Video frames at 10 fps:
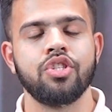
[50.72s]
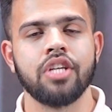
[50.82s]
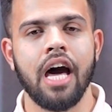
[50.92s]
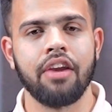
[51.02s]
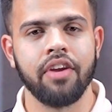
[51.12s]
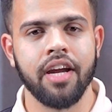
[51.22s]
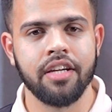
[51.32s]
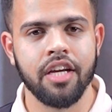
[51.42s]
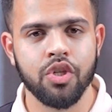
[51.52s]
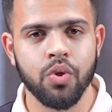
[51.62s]
चार
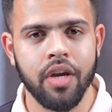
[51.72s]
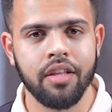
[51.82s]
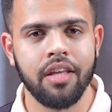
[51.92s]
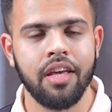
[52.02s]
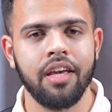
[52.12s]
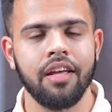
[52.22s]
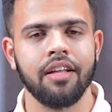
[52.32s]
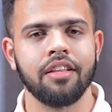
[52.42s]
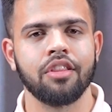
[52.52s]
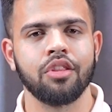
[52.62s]
विकेट गिर चुकी थी
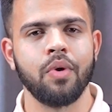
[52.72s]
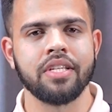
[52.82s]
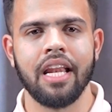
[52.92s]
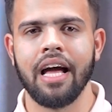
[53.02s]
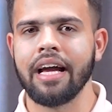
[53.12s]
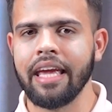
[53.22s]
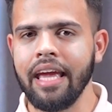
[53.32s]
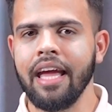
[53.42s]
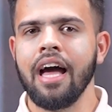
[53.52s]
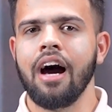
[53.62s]
तो ऐसा लगा
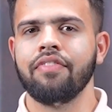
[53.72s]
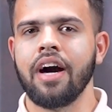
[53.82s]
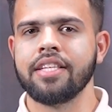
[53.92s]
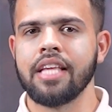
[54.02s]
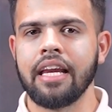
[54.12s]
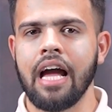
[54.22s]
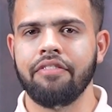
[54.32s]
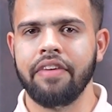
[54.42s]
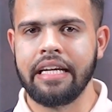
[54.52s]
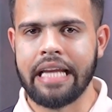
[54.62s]
कि अफगानिस्तान
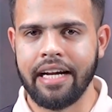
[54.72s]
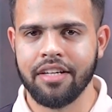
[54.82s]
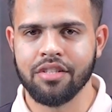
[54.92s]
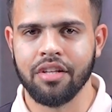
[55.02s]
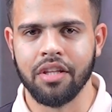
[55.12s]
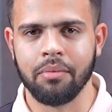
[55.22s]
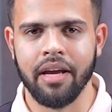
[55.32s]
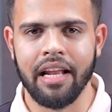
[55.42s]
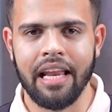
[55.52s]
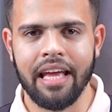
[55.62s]
काफी टाइट स्थिति में
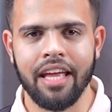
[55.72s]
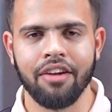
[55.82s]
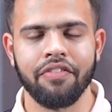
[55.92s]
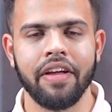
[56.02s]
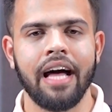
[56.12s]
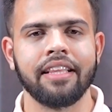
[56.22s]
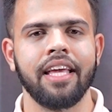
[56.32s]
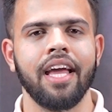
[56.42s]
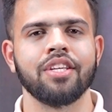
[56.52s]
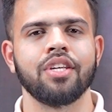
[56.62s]
है लेकिन फिर आते
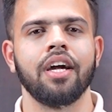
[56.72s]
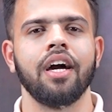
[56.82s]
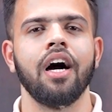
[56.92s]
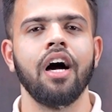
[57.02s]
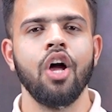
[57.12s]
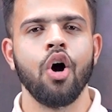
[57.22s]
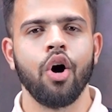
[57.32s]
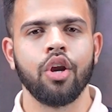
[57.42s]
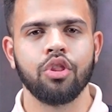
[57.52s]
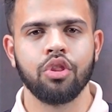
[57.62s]
हैं हसरंगा
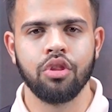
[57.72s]
और